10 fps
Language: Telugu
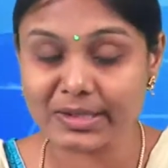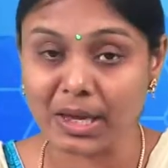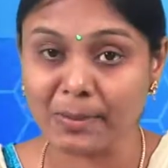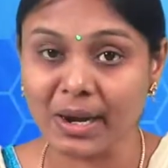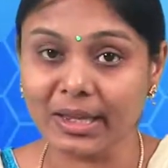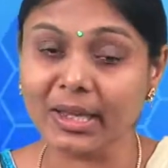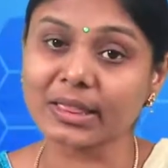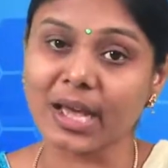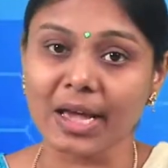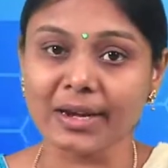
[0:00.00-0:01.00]
చర్మానికి
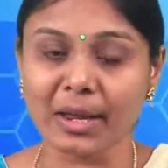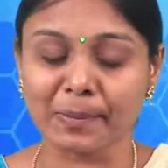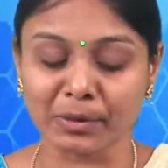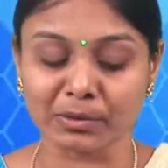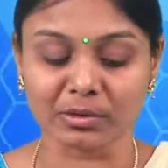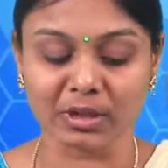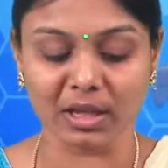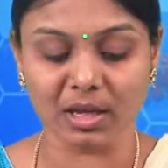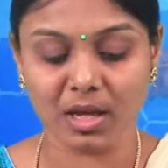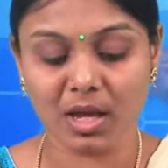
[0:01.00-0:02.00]
దారి ఏర్పడుతుంది